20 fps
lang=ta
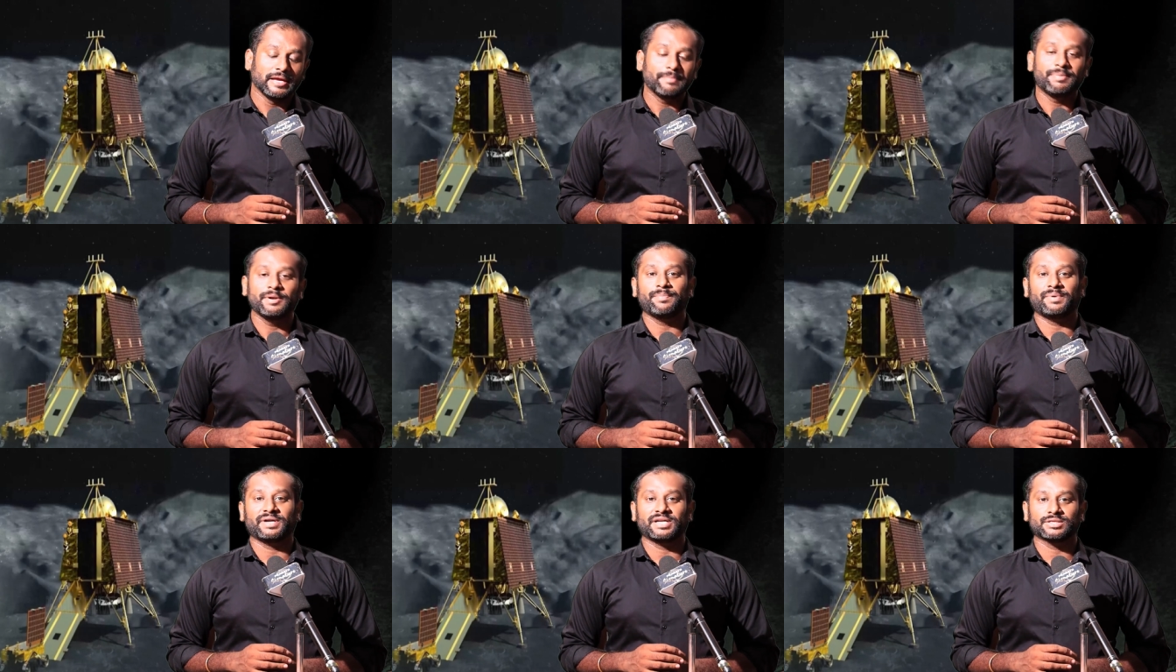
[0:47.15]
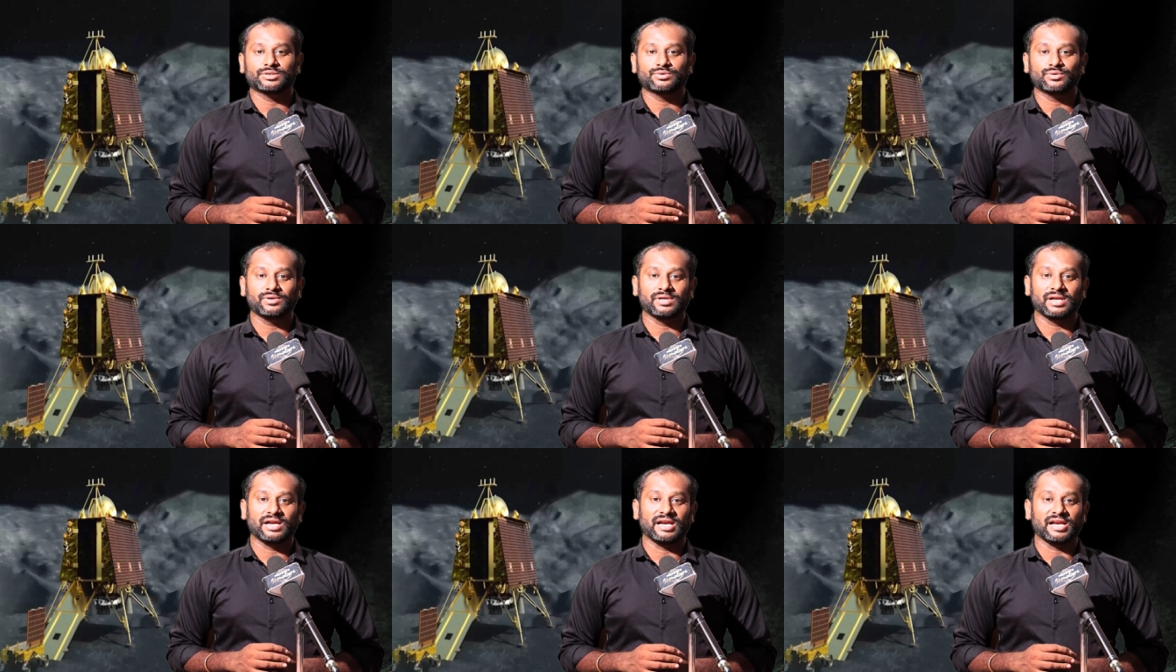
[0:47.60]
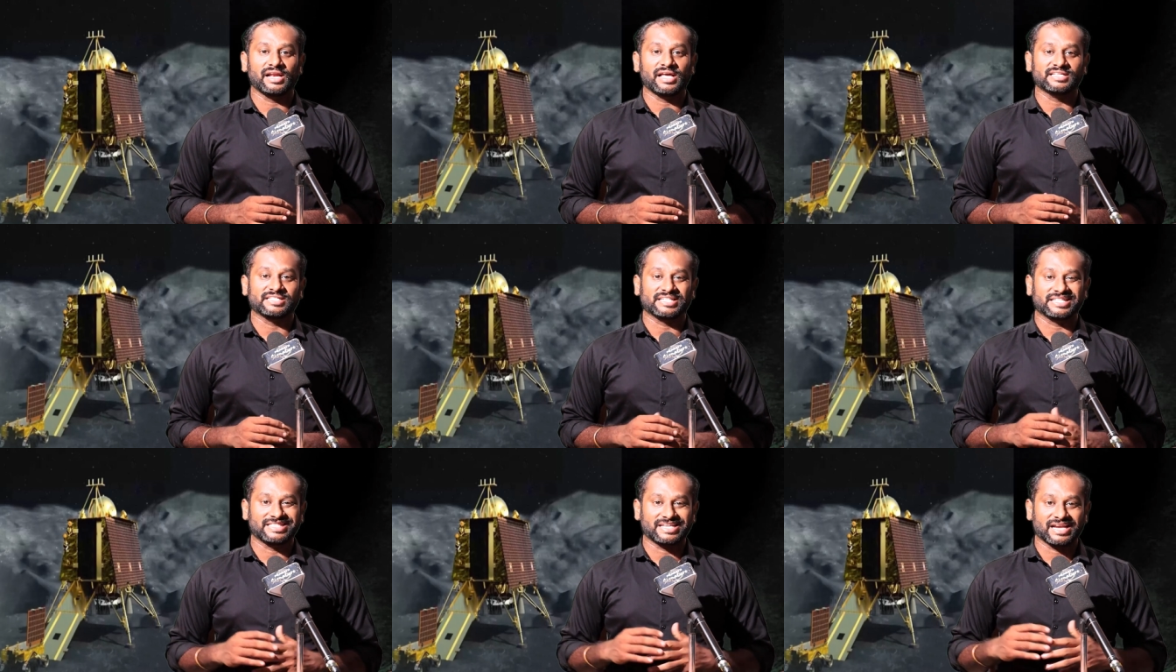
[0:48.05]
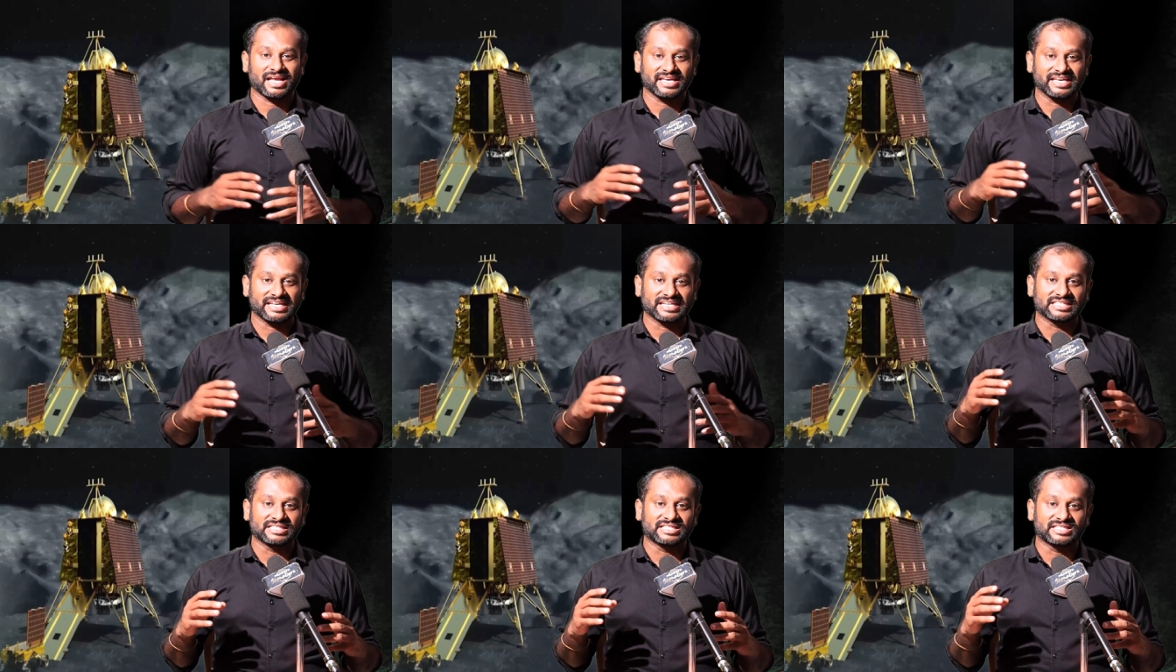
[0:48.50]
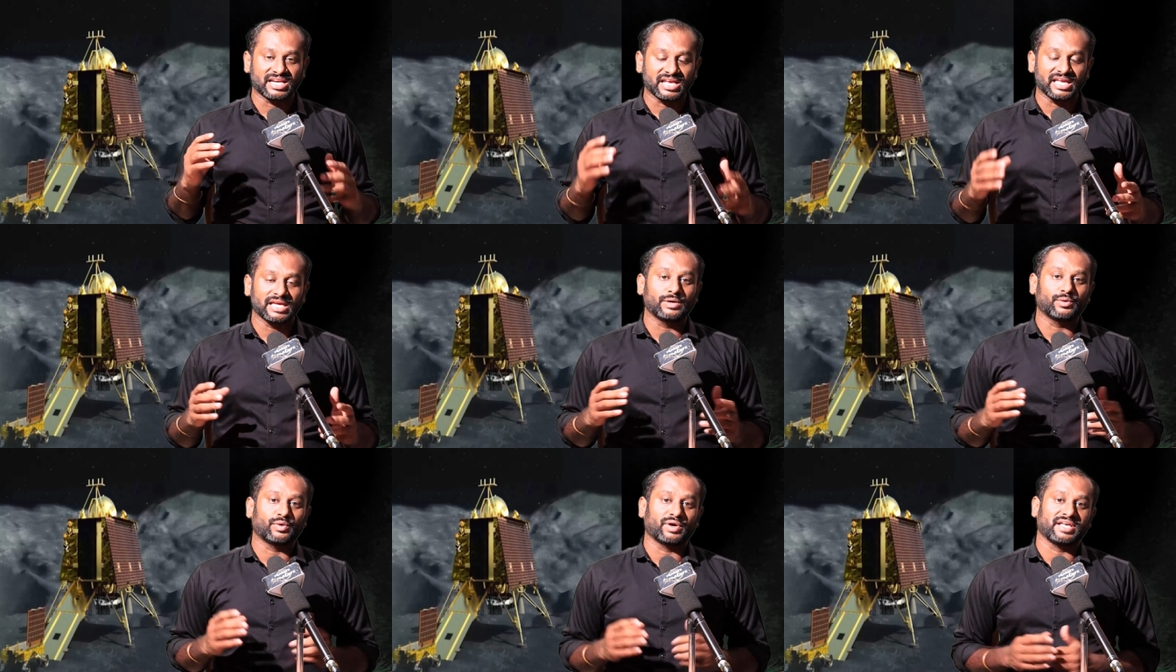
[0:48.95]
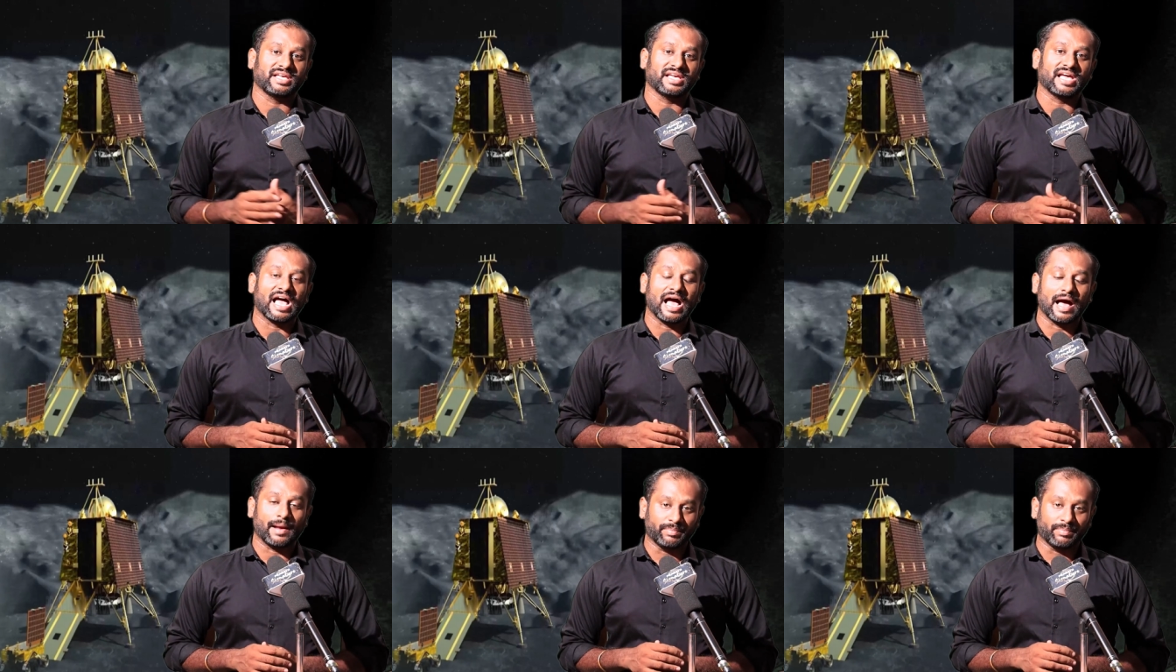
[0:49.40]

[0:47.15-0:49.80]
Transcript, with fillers: இப்படிப்பட்ட சூழ்நிலையில் சந்திராயன் த்ரீனுடைய